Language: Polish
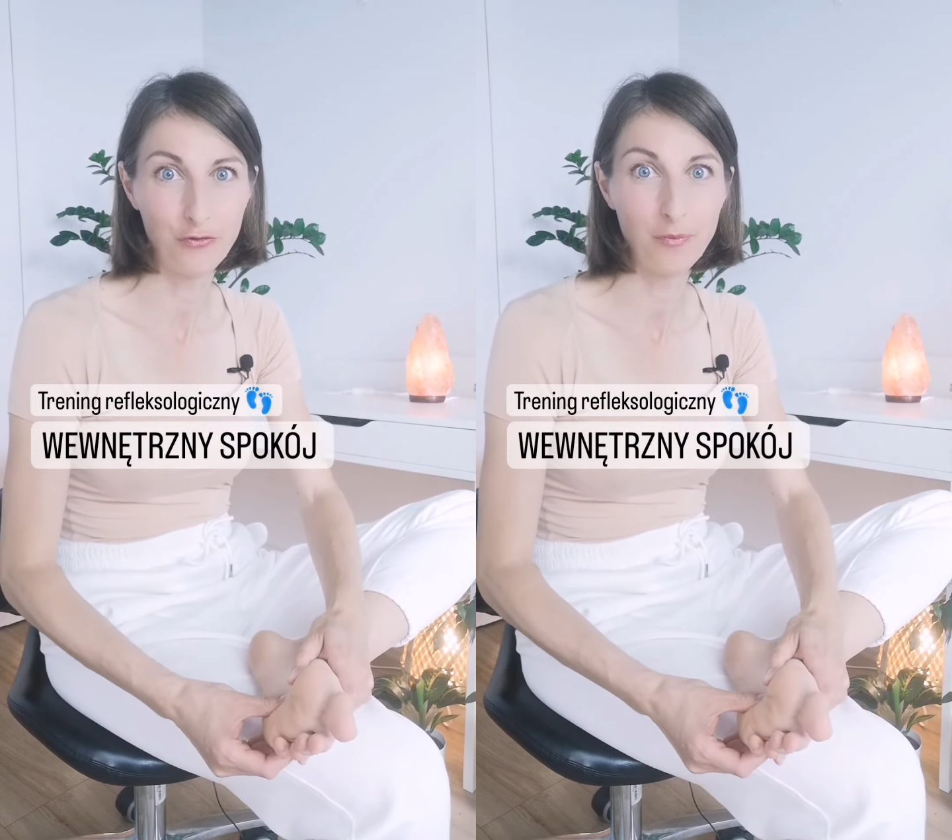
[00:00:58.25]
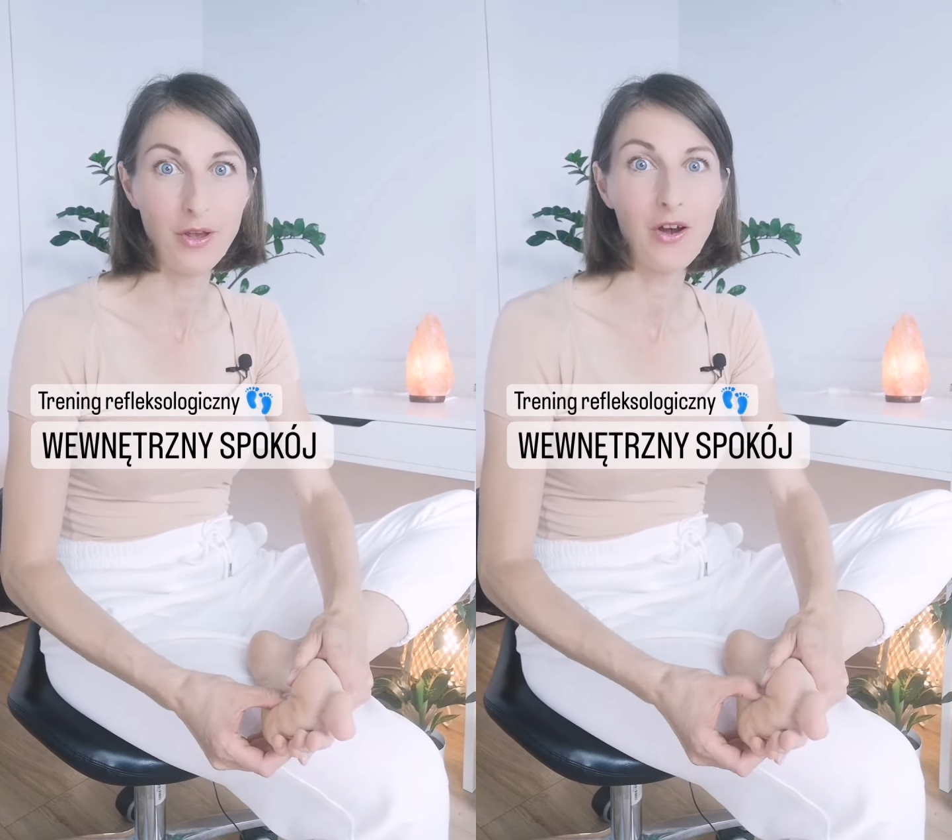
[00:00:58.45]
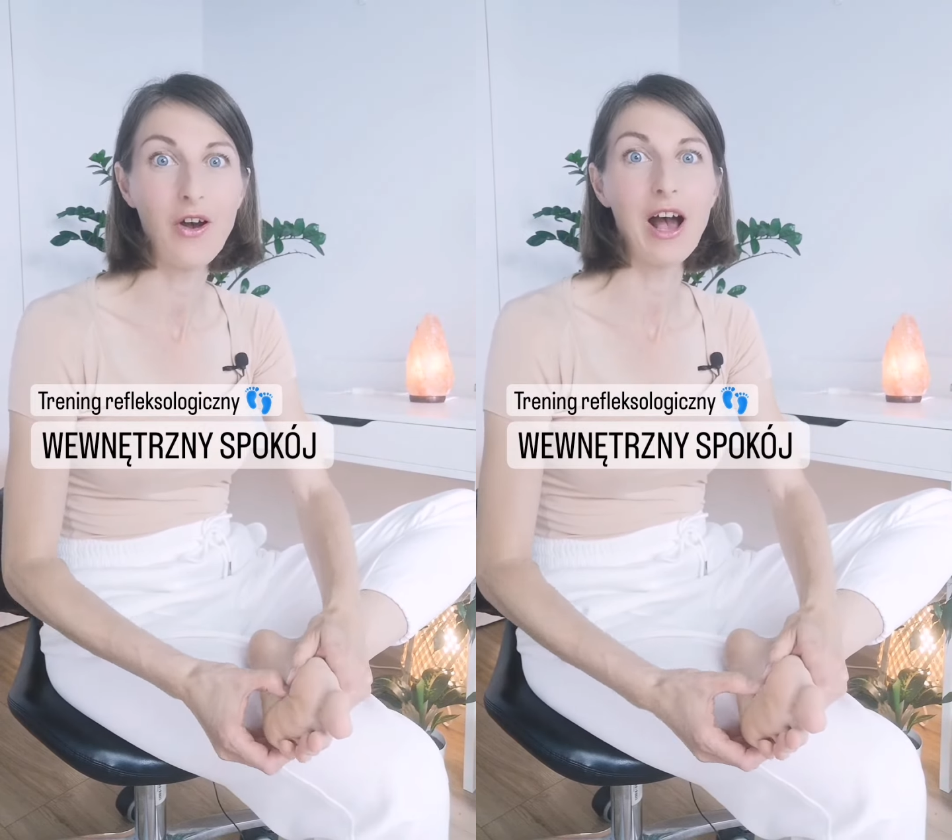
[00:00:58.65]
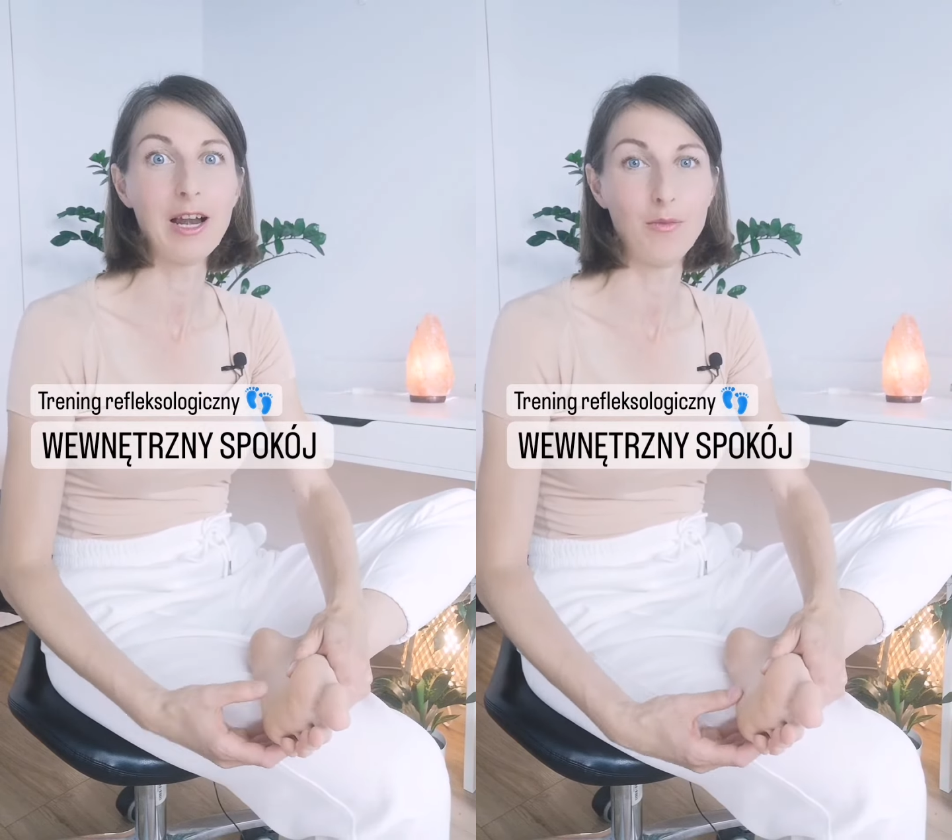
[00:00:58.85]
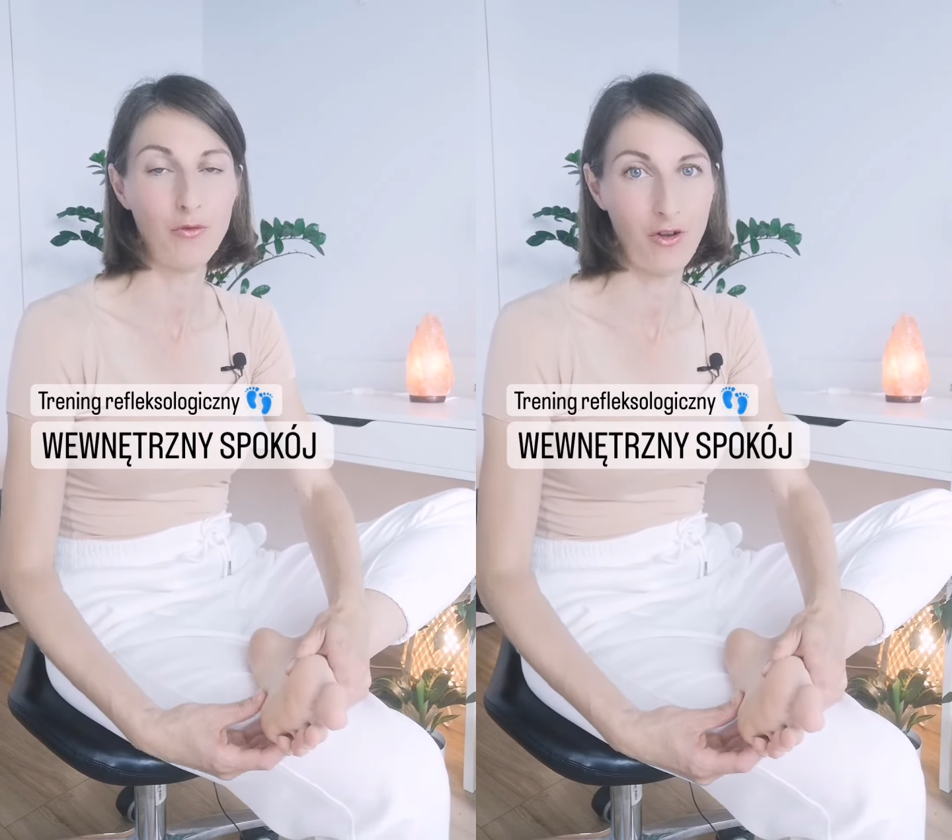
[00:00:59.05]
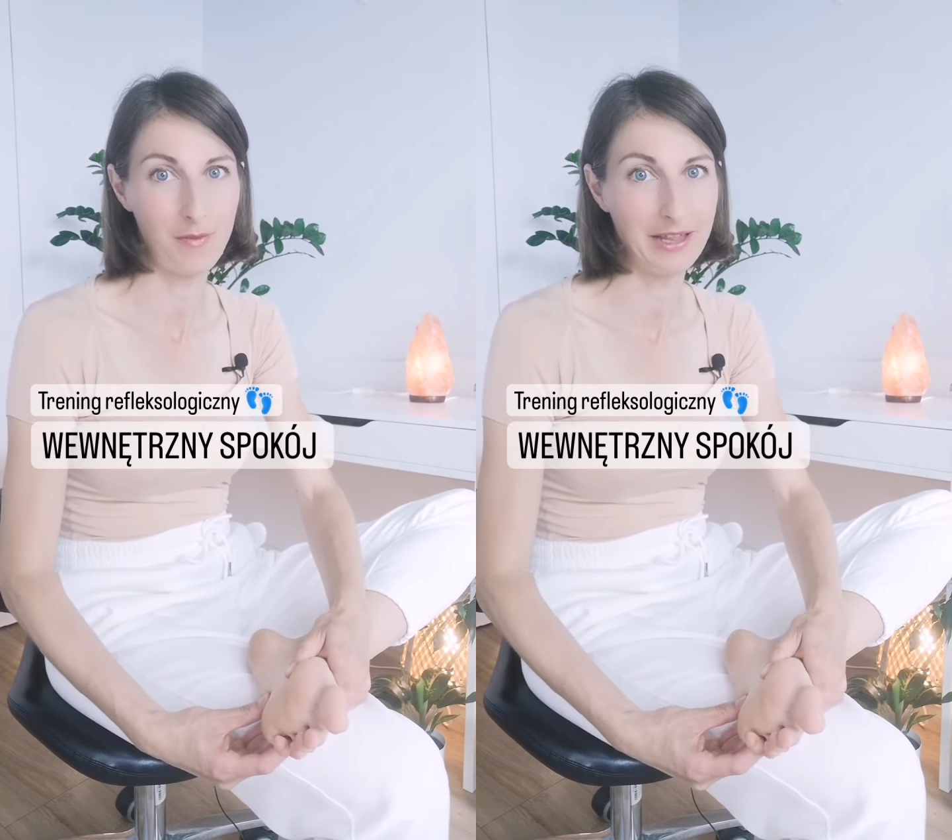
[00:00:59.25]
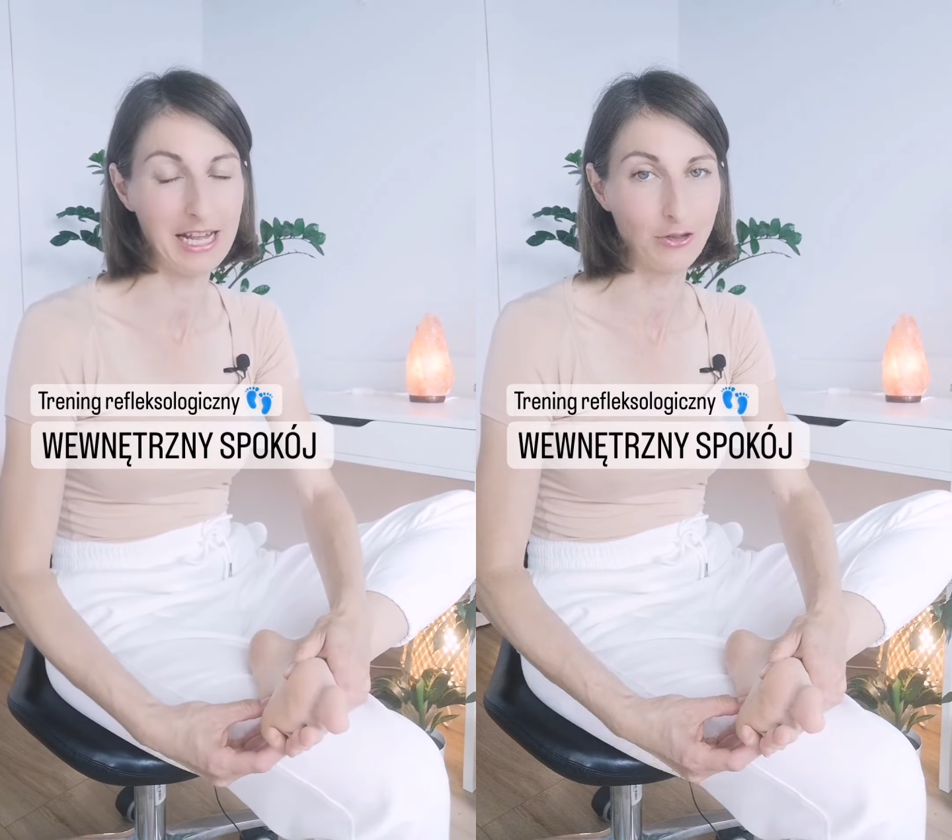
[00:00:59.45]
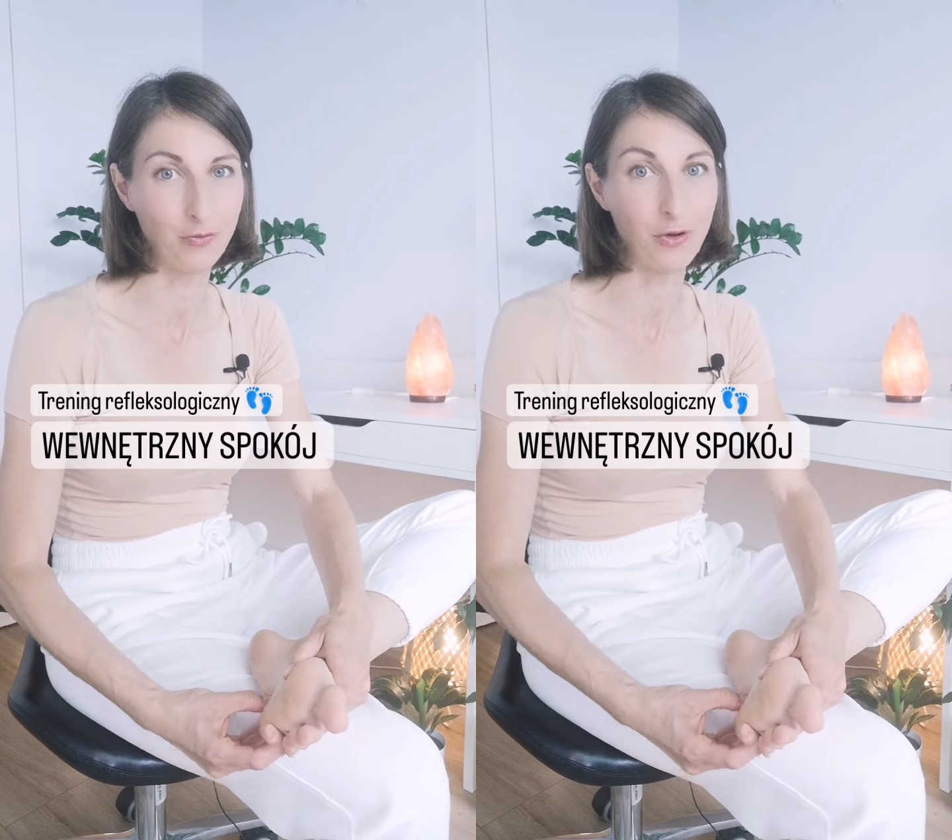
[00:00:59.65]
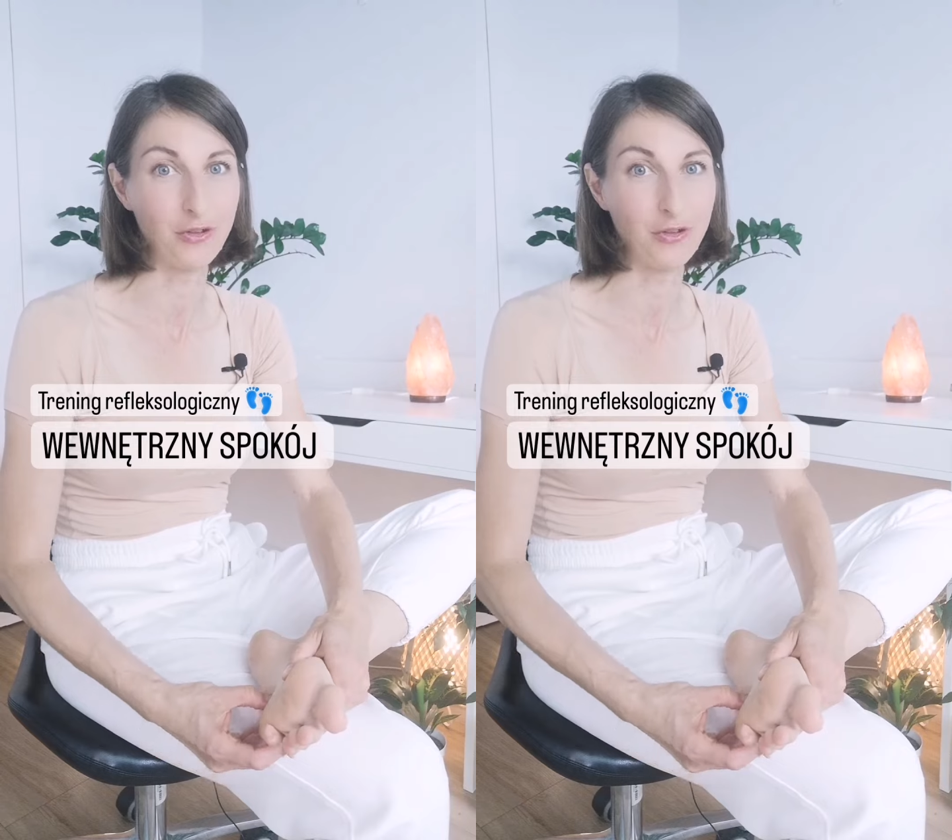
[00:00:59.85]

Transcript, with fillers: w bio albo w komentarzu